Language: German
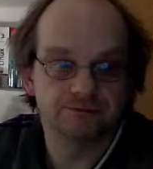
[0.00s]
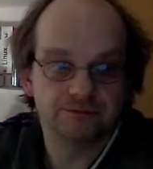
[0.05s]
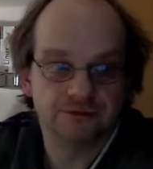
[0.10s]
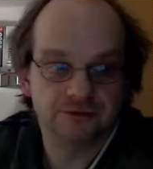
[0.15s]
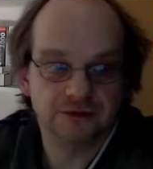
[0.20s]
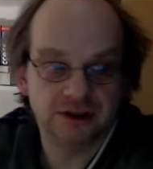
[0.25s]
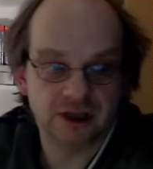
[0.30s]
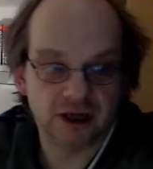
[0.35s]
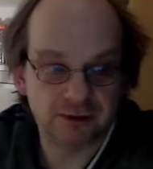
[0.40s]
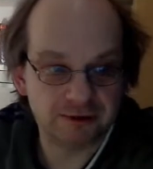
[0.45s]

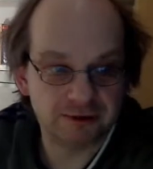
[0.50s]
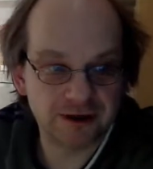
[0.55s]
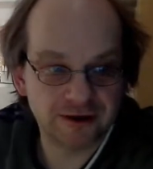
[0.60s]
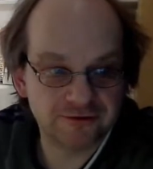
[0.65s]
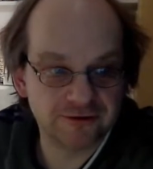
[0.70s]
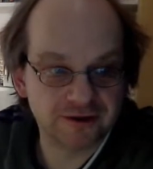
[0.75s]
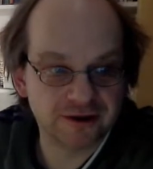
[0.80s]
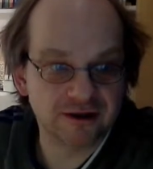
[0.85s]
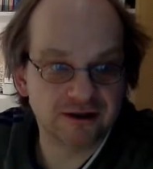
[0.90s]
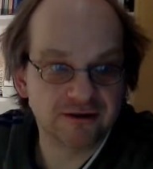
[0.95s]
Da bin ich
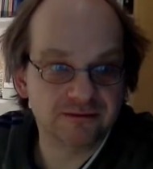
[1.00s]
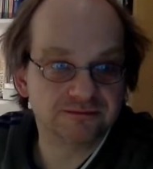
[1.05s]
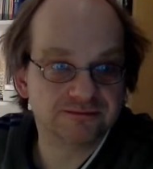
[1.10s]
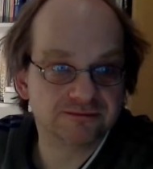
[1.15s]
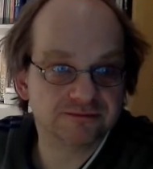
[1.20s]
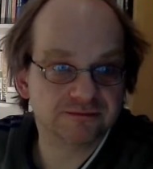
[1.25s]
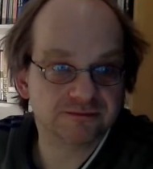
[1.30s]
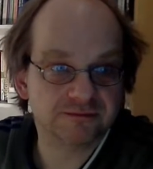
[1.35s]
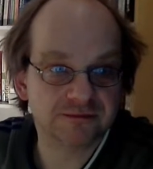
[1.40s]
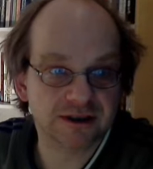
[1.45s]
wieder.
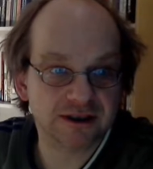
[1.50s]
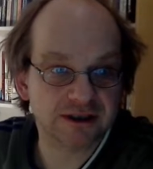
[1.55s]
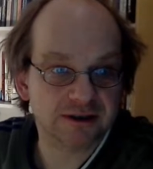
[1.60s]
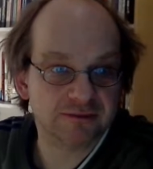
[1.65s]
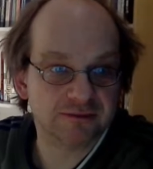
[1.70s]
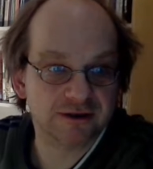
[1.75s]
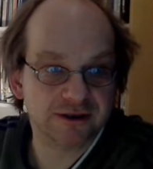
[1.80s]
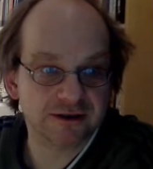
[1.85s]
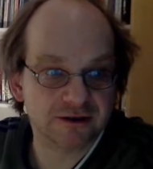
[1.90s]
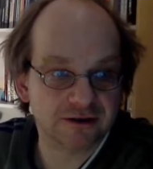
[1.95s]

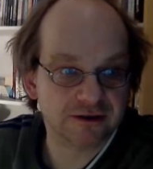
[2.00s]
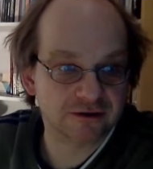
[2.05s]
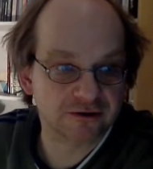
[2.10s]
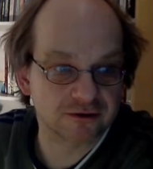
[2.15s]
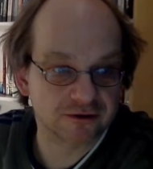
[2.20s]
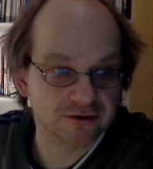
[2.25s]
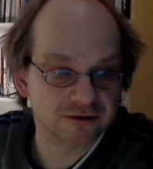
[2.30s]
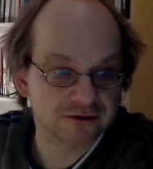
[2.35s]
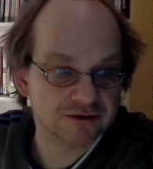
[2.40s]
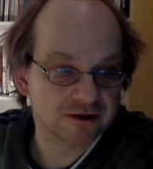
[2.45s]
Im
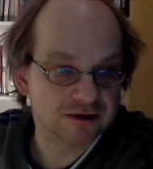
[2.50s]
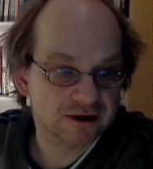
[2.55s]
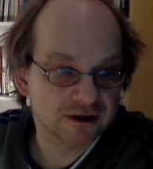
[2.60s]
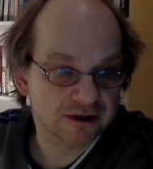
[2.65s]
Hintergrund